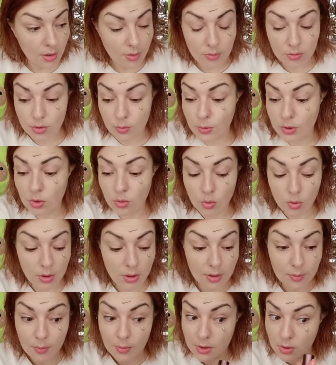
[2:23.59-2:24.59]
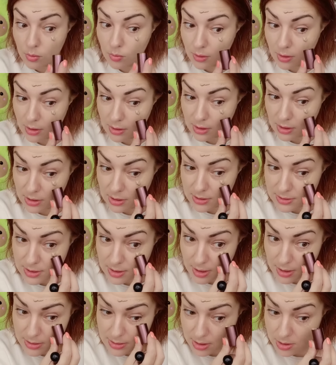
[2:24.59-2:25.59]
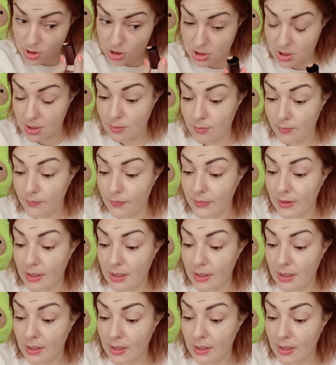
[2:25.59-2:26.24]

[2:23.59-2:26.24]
Вот много, много нанесла. Зачем?